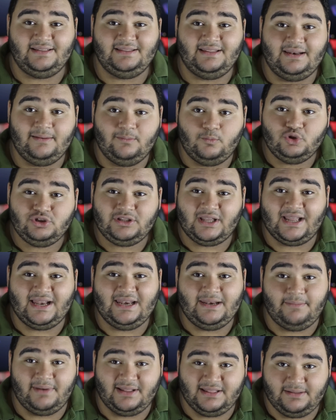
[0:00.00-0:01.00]
ان المنتج
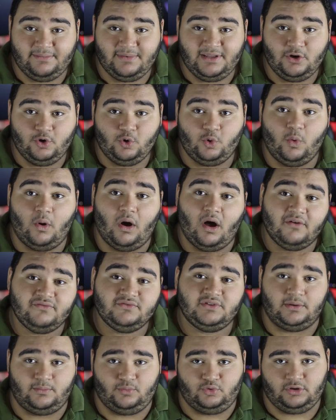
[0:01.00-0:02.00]
اللي مقدمينه هو
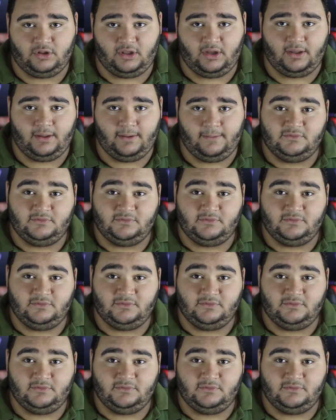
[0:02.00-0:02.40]
افضل منتج